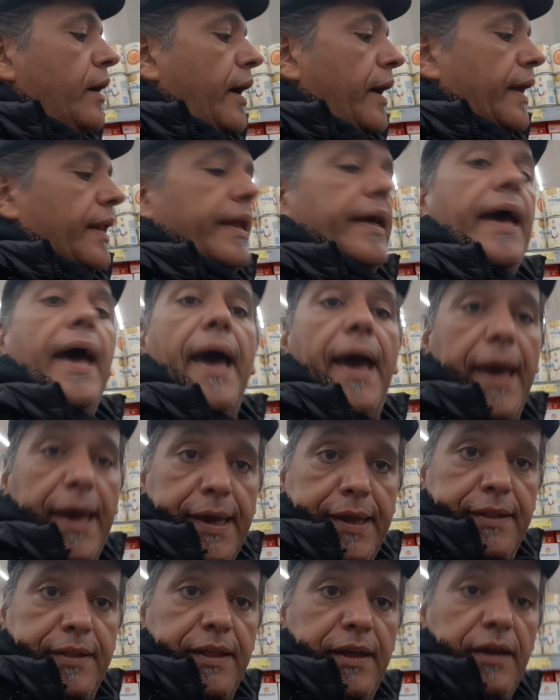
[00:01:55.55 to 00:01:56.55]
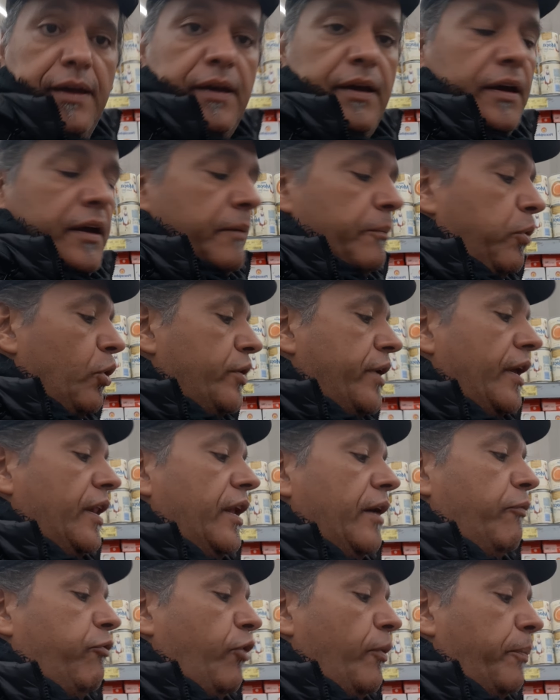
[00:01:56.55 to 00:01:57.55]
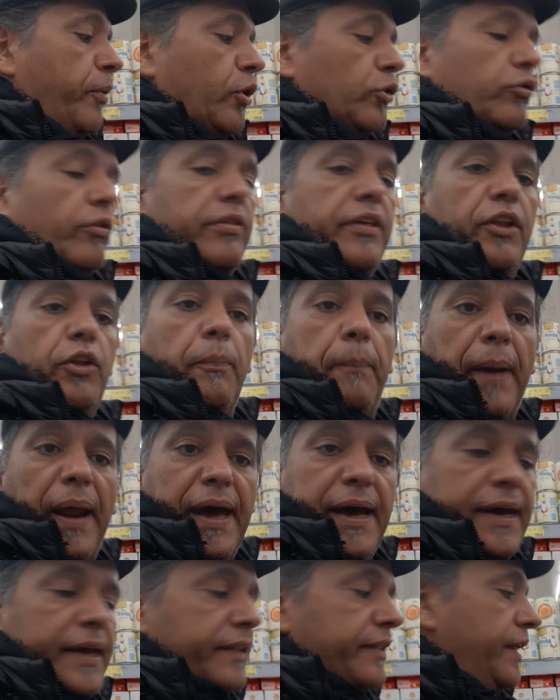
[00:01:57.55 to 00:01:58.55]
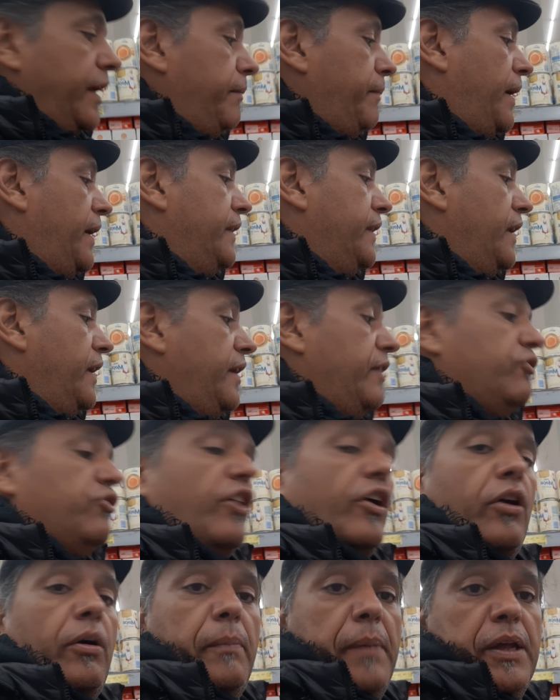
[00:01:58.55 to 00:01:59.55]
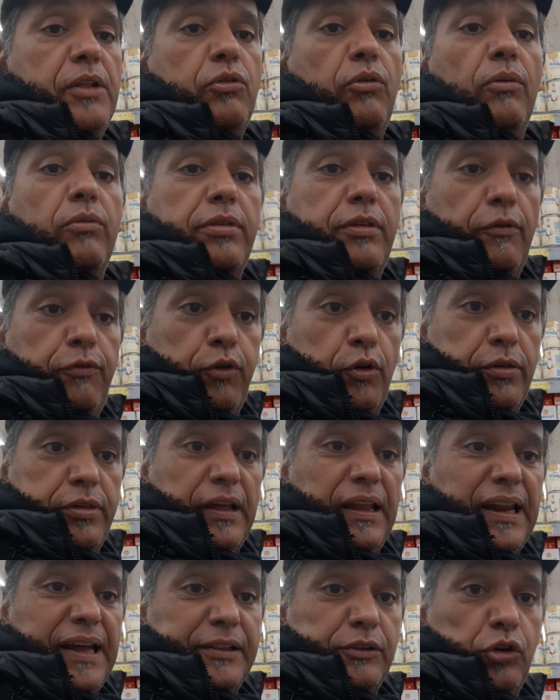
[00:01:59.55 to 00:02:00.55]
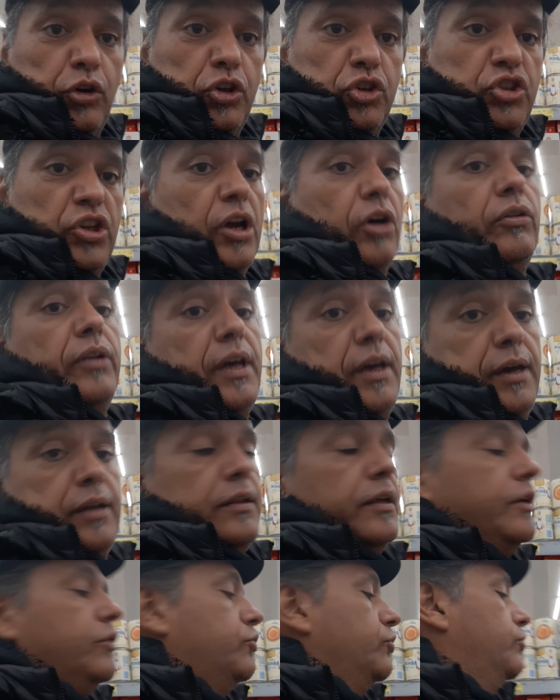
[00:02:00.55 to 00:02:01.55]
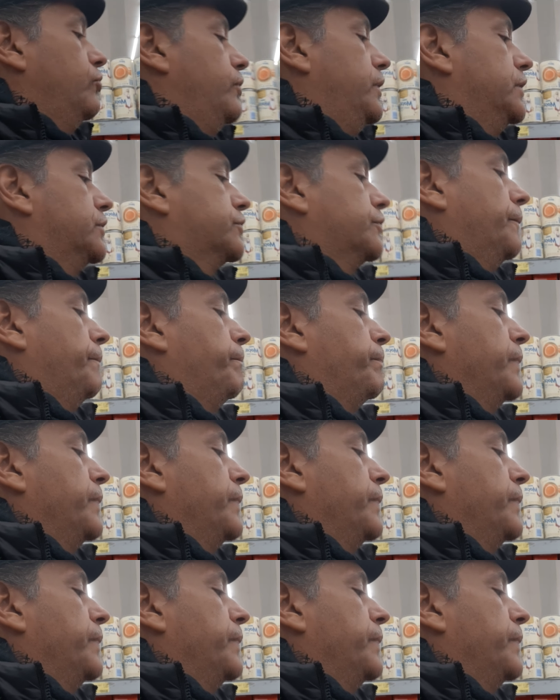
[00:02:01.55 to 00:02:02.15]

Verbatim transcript: Ele rende porque ele foi produzido para render, mas nem geralmente se fosse a lata original nem rendia tudo isso.